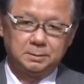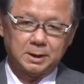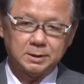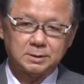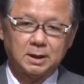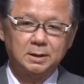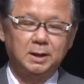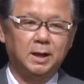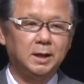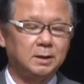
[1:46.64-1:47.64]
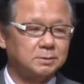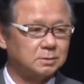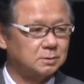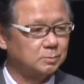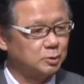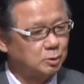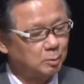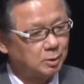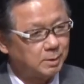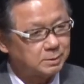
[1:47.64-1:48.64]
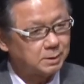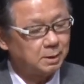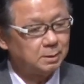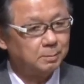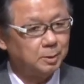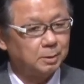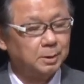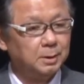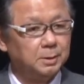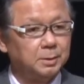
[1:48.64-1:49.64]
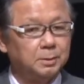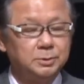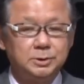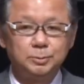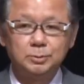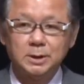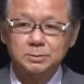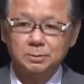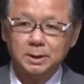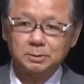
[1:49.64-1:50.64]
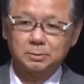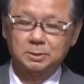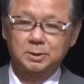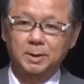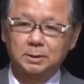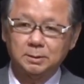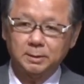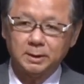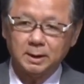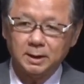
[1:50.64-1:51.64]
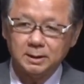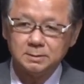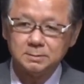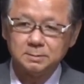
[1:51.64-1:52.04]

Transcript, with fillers: 確かに早く進む人もいますけれども自分がそうなると決まってるわけではない